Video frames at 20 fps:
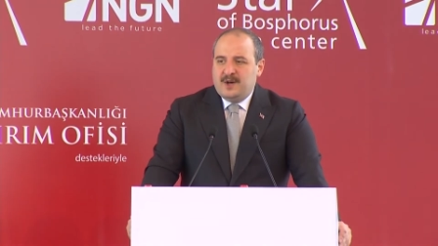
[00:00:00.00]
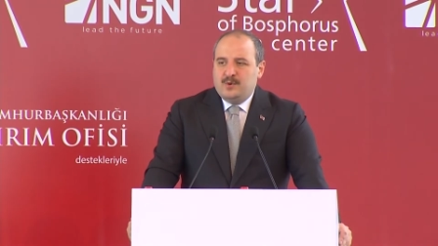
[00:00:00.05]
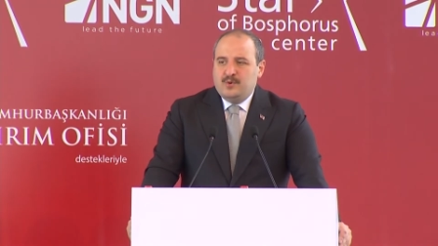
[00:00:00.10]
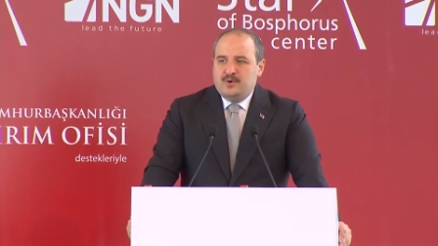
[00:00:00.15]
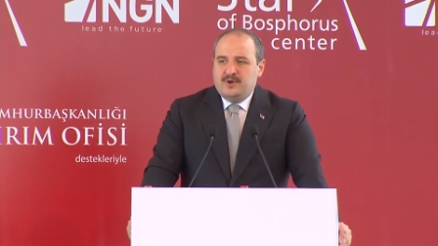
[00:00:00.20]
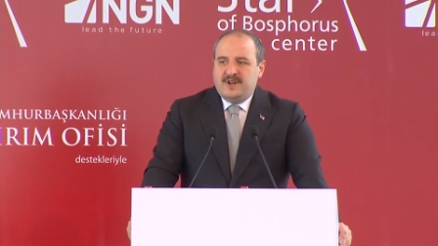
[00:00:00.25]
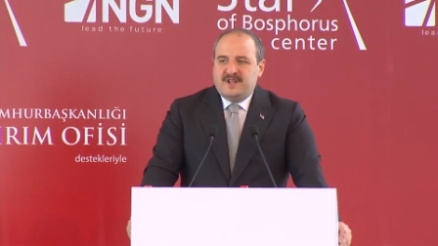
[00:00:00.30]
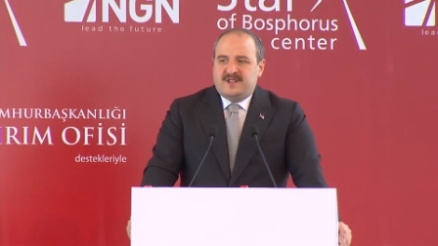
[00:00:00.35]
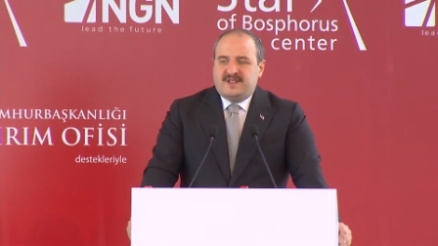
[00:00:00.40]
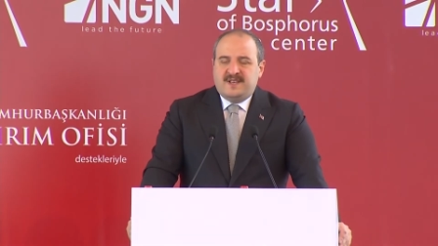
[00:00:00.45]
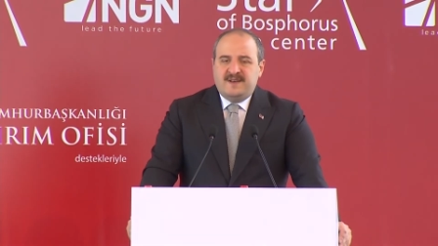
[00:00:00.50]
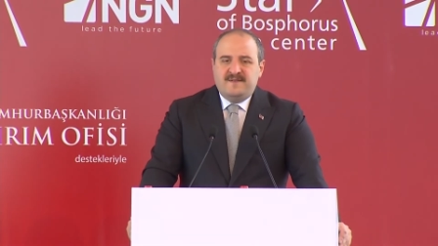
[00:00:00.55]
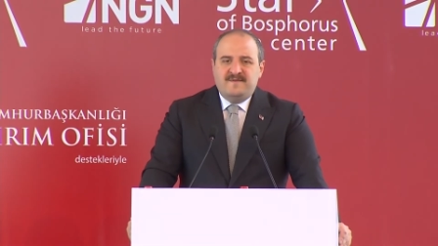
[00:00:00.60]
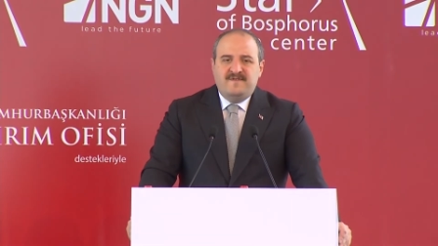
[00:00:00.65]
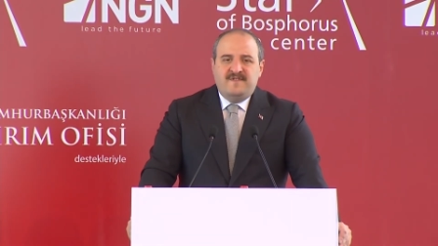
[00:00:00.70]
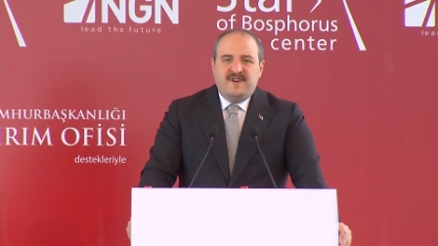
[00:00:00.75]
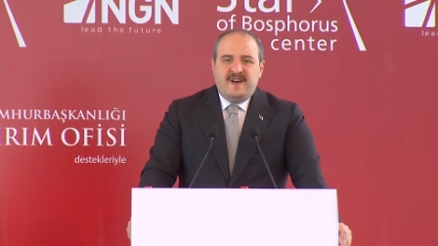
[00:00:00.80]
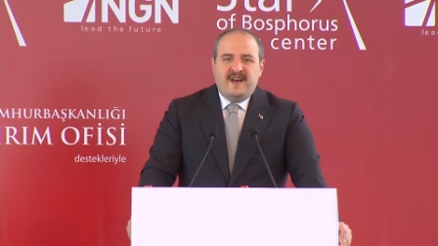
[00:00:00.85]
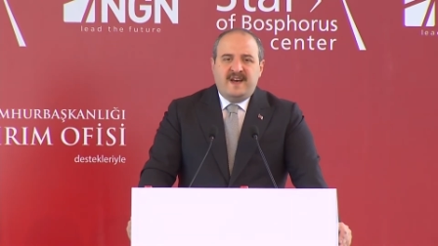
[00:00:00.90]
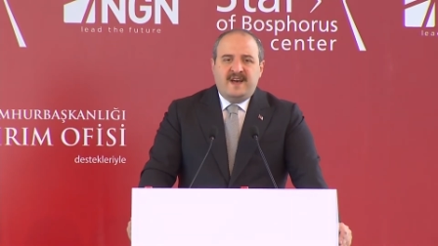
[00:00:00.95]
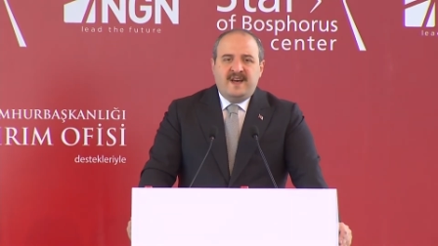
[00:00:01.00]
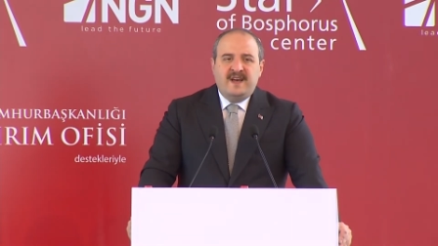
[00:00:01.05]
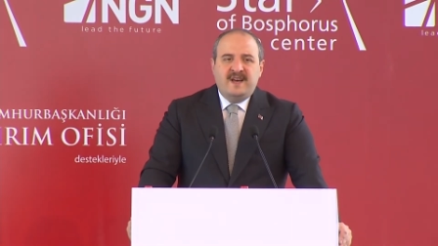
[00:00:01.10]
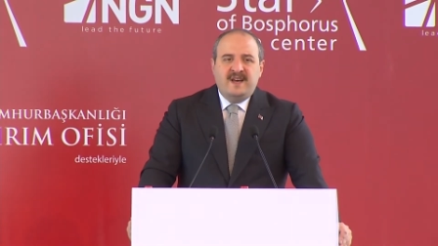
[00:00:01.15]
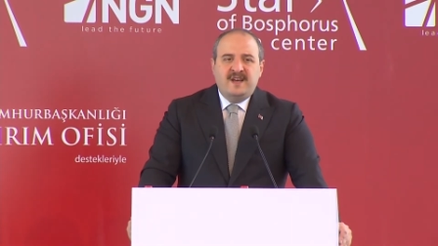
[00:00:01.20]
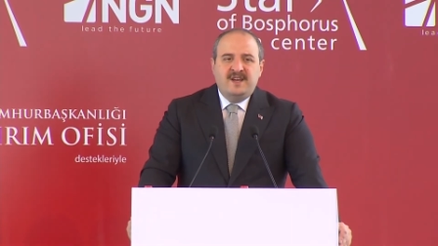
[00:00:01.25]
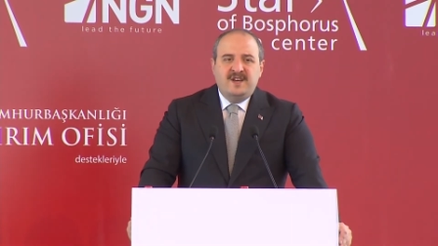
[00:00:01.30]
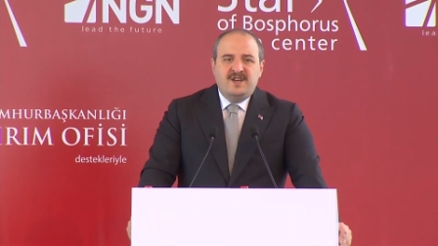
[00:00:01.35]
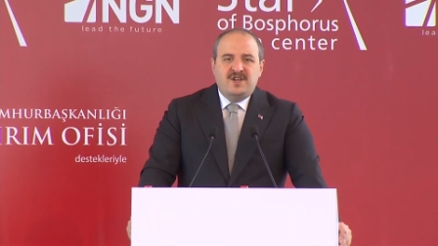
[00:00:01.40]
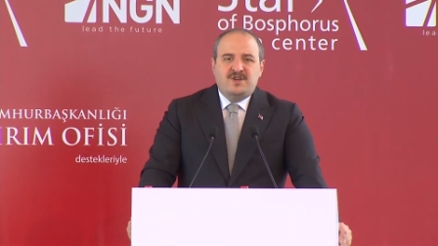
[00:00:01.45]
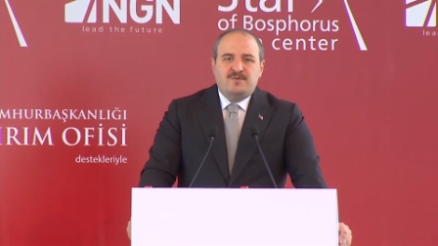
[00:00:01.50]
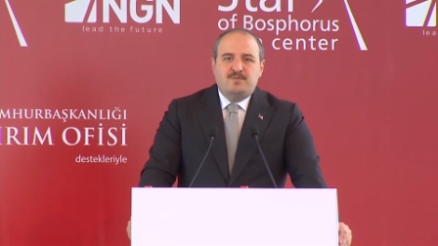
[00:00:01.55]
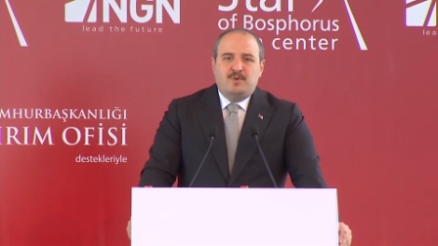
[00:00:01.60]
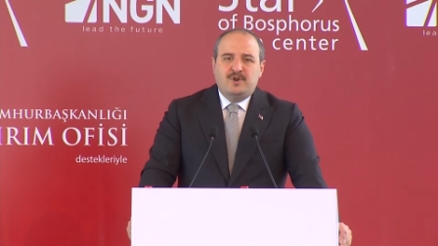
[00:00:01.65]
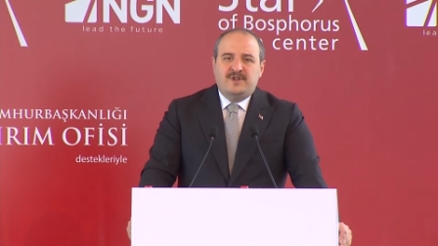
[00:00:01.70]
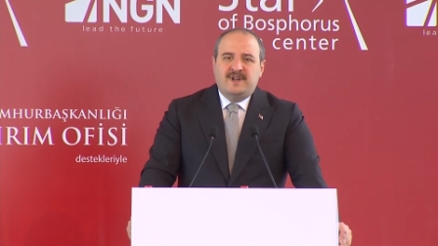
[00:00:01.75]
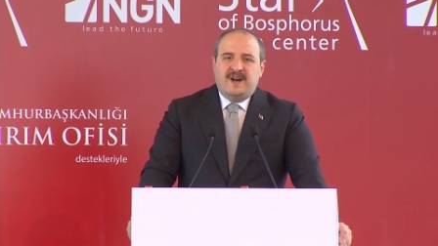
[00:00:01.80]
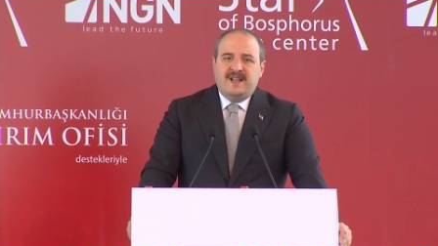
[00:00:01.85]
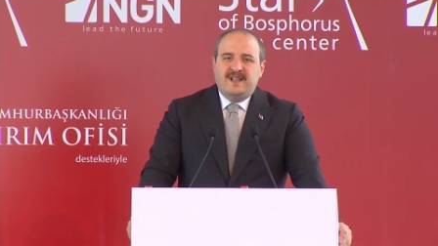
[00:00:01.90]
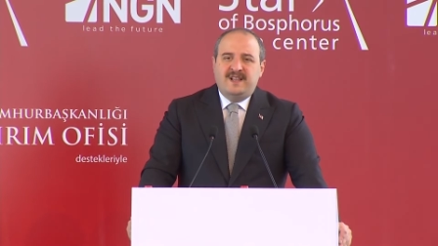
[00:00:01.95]
üretim ve iş
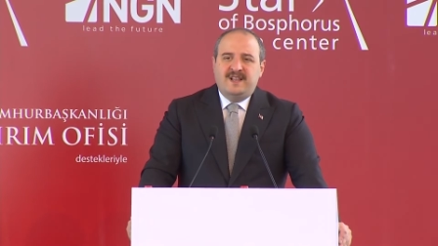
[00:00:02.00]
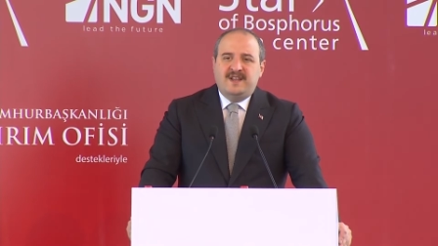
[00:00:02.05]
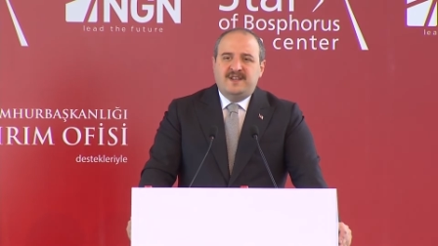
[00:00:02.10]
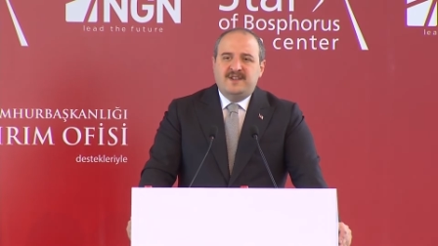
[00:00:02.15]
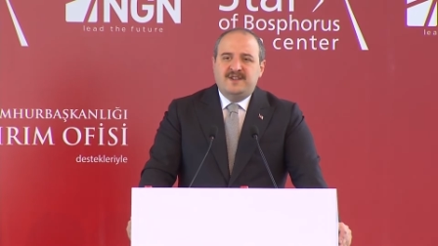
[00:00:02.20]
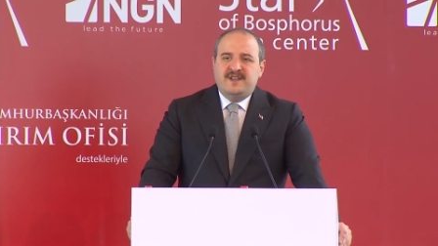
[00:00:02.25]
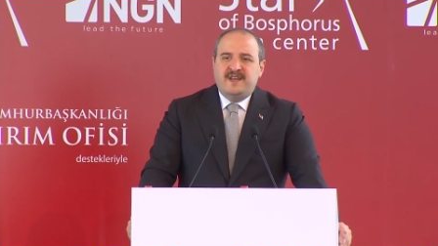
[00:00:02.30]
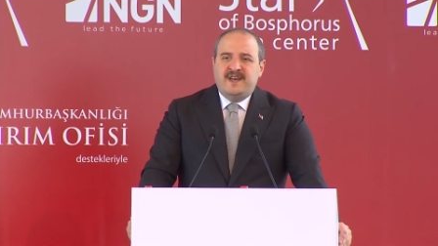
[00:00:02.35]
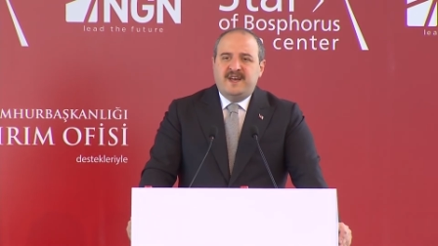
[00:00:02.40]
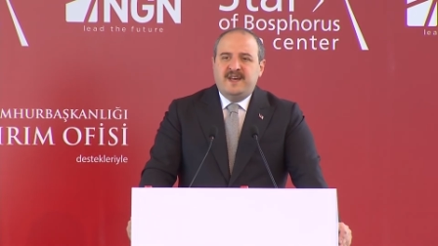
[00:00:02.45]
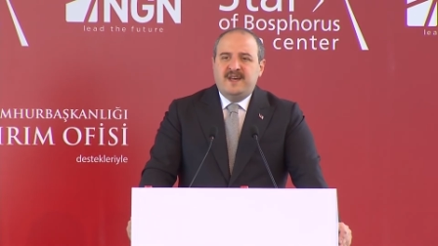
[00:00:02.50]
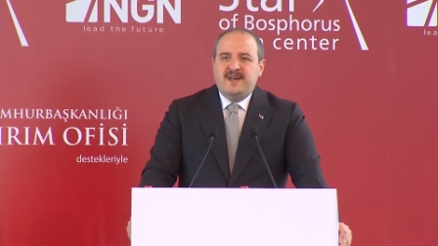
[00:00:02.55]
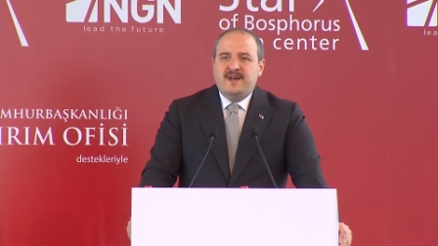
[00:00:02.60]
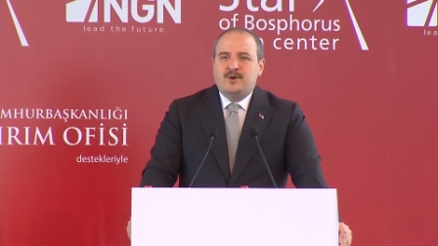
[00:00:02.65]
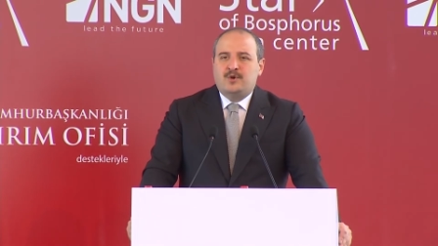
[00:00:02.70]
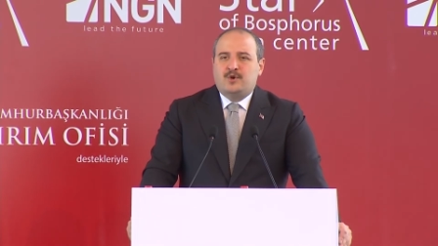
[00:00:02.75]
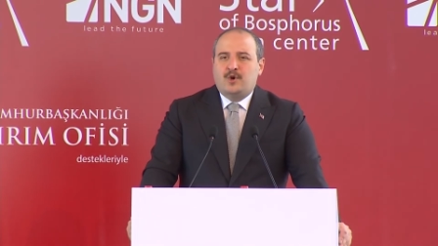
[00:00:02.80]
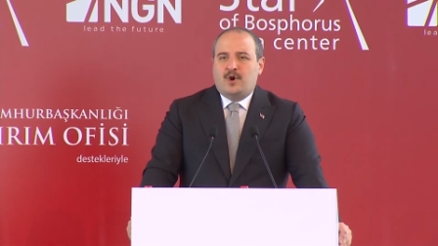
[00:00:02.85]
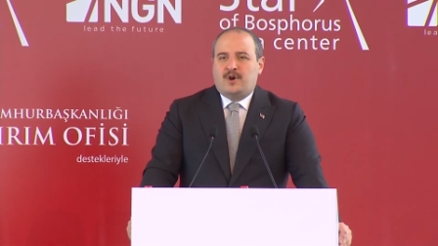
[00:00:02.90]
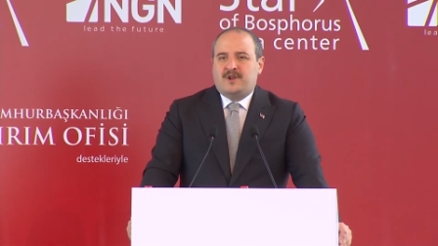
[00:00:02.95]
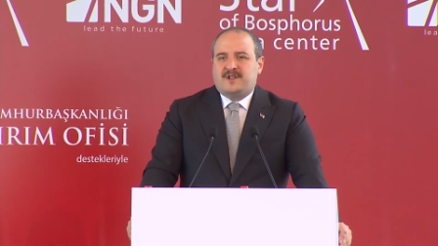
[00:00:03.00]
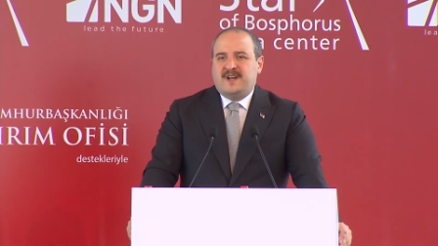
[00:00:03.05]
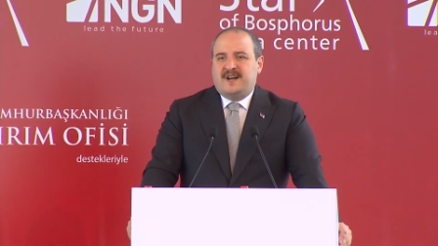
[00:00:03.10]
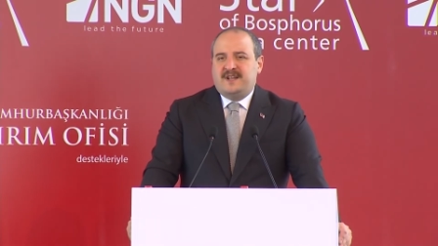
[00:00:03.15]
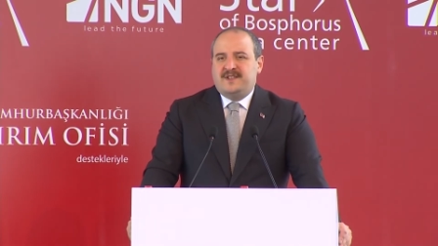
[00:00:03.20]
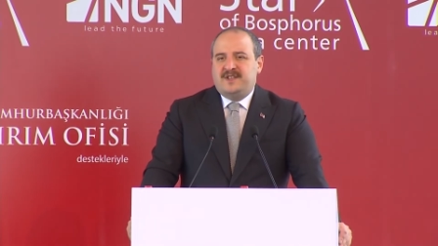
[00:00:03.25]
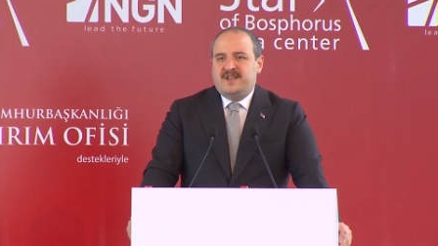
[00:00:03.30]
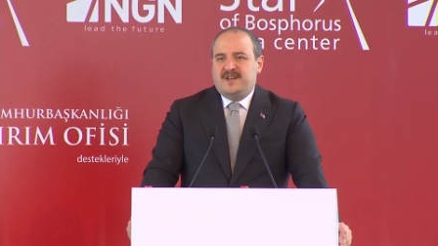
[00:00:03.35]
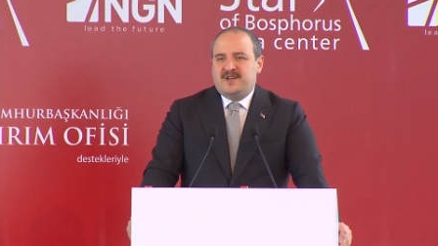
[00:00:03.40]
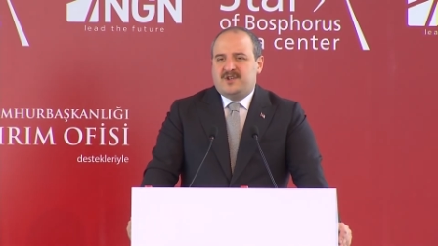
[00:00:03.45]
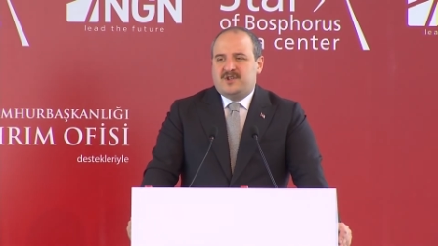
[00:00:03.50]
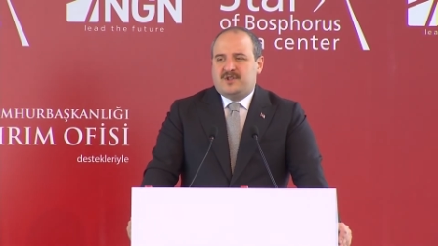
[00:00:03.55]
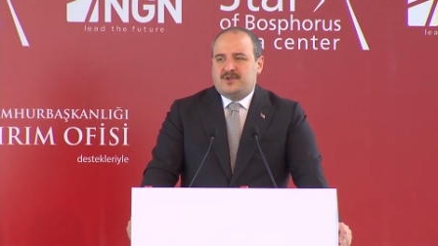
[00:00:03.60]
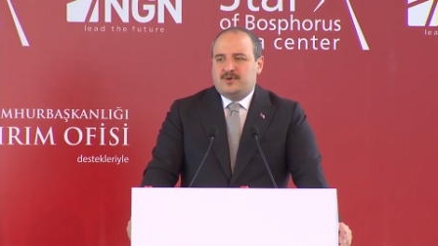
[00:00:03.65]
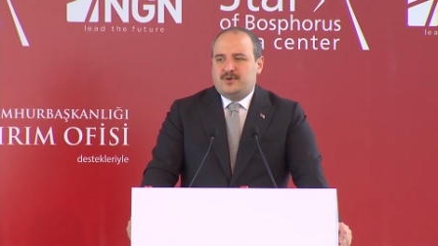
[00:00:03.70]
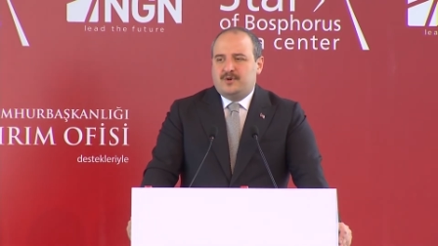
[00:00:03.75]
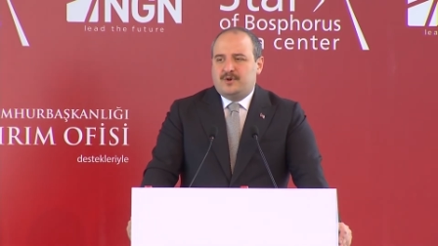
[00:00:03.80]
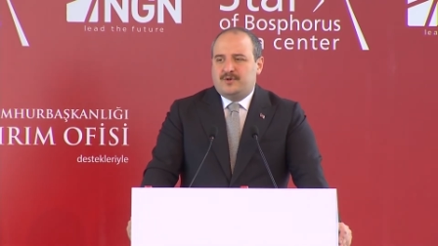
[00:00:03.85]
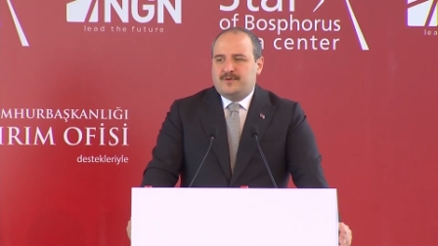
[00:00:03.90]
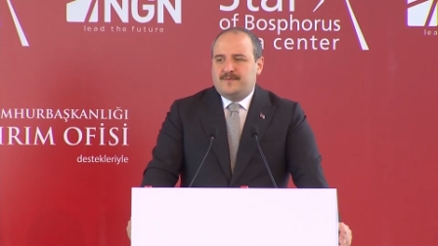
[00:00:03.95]
modellerini kökten
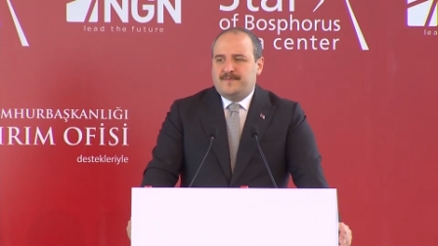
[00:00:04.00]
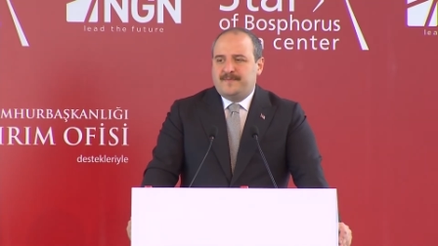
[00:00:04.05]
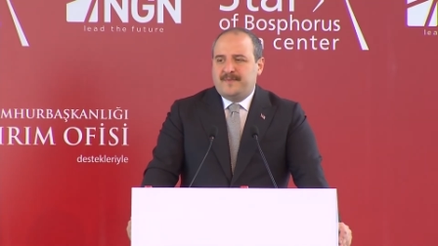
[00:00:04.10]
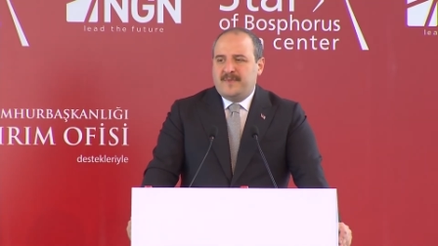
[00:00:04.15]
değiştiriyor.